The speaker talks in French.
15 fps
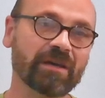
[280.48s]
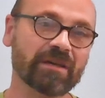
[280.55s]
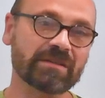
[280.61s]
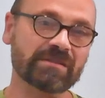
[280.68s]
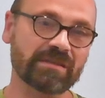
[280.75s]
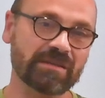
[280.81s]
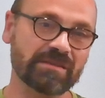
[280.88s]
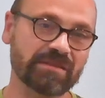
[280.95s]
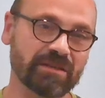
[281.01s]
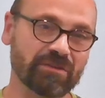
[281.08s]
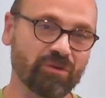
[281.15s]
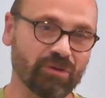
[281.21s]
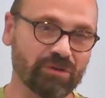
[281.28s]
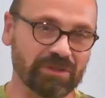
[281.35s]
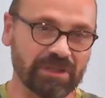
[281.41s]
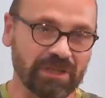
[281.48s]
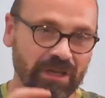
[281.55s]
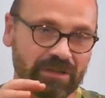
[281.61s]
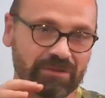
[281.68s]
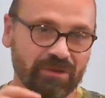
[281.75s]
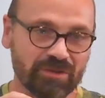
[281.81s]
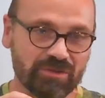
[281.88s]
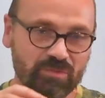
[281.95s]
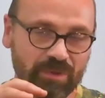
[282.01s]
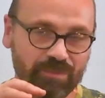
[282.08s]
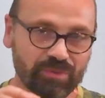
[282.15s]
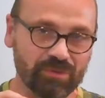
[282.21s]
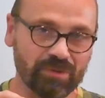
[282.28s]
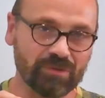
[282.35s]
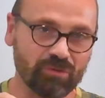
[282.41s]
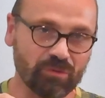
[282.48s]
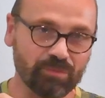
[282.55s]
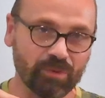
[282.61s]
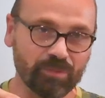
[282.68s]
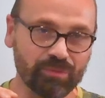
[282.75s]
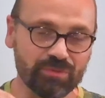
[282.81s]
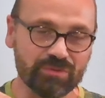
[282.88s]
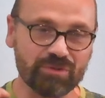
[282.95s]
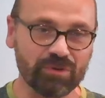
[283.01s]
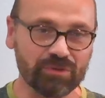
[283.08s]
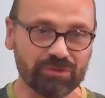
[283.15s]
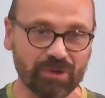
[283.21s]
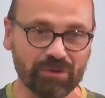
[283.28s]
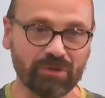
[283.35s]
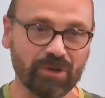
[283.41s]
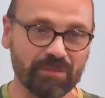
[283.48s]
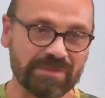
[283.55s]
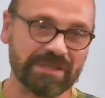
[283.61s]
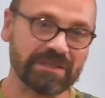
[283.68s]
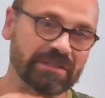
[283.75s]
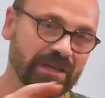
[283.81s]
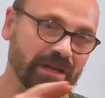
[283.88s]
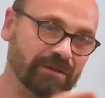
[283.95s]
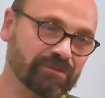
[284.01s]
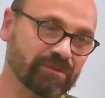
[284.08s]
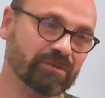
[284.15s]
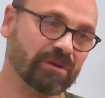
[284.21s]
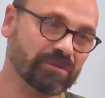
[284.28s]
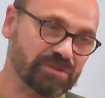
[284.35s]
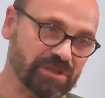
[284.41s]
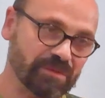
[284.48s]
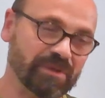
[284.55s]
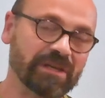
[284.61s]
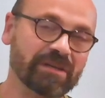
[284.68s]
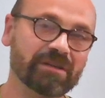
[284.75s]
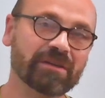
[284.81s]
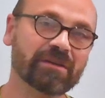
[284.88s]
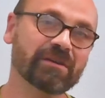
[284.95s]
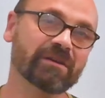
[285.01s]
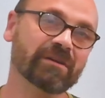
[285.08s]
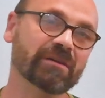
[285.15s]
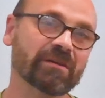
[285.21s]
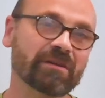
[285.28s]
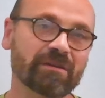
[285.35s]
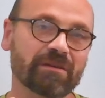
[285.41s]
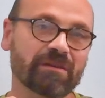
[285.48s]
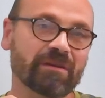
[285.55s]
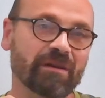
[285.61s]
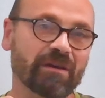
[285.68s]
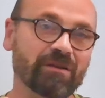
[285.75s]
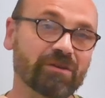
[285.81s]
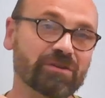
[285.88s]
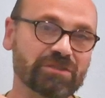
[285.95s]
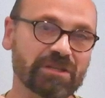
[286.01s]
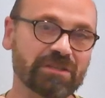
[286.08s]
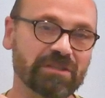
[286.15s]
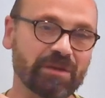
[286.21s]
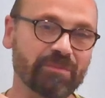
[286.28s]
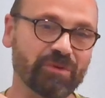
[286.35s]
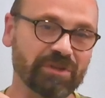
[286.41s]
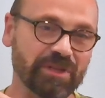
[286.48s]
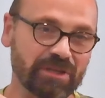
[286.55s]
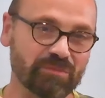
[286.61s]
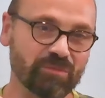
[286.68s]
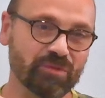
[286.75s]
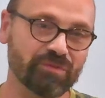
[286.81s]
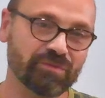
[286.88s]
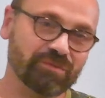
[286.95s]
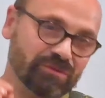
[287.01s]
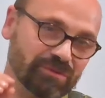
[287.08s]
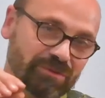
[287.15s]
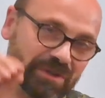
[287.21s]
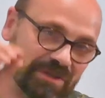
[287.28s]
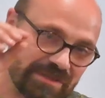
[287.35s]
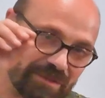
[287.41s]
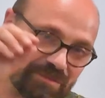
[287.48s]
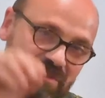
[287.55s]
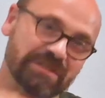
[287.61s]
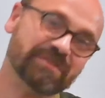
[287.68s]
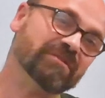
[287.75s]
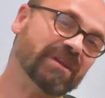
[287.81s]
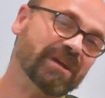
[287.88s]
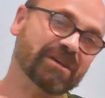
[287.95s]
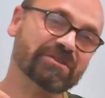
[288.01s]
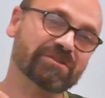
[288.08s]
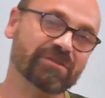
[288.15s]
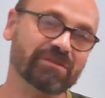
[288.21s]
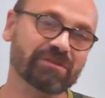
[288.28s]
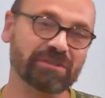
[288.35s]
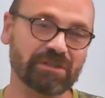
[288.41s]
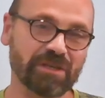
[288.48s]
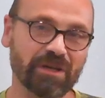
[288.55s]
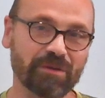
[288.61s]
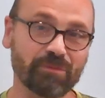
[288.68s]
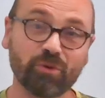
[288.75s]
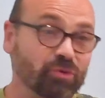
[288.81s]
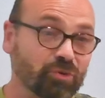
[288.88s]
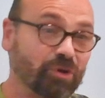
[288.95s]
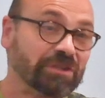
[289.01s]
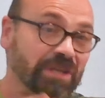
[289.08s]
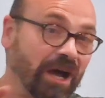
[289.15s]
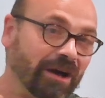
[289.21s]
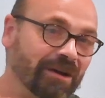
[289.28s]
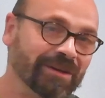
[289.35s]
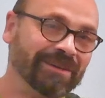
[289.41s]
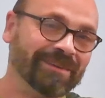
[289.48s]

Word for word: c'est essayer de retenir un temps soit peu, un peu plus le temps comme c'était avant, comme j'aimais. Alors j'ai été peut-être me foutre dans un petit village qui a beaucoup de retard,